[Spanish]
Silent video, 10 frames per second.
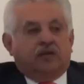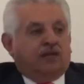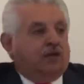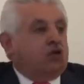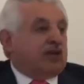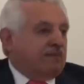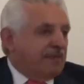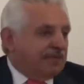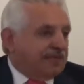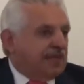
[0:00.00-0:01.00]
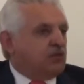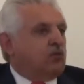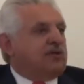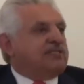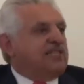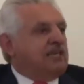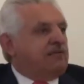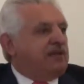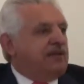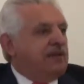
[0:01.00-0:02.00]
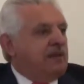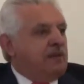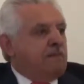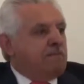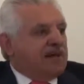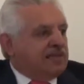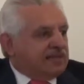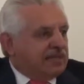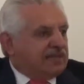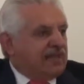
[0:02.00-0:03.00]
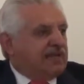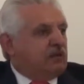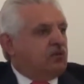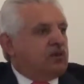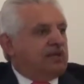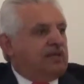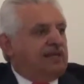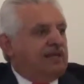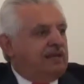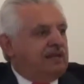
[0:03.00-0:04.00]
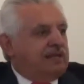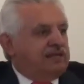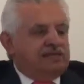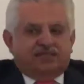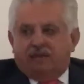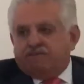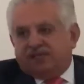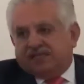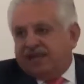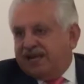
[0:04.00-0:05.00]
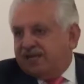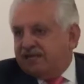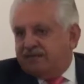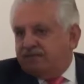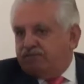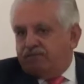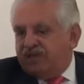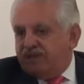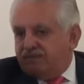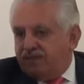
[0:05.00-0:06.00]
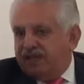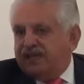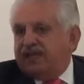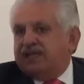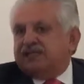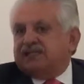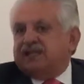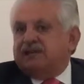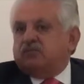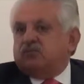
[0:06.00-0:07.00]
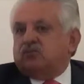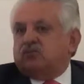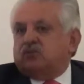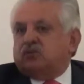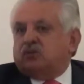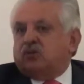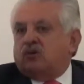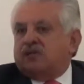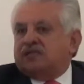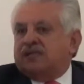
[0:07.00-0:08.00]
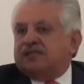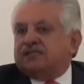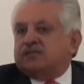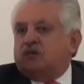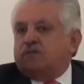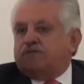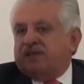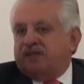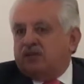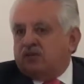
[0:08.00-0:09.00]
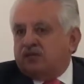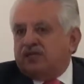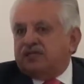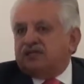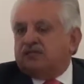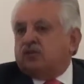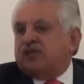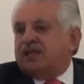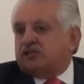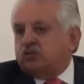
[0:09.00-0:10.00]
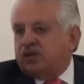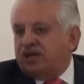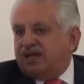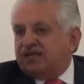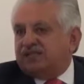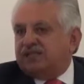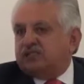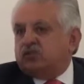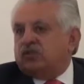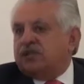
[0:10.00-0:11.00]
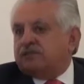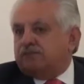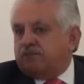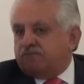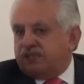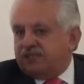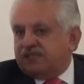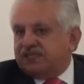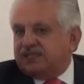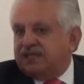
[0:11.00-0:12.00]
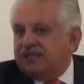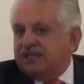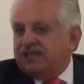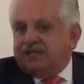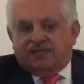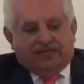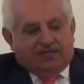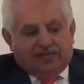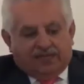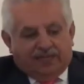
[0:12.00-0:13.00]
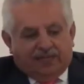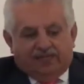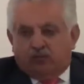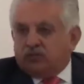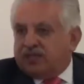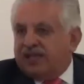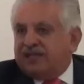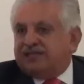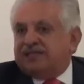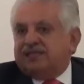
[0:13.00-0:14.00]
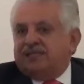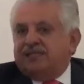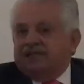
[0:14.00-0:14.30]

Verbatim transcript: eh, o qué maltrato reciben, para tratar de corregir. Siempre serán bienvenidas, digamos, todas las opiniones, todas las sugerencias, todas las propuestas de, ustedes.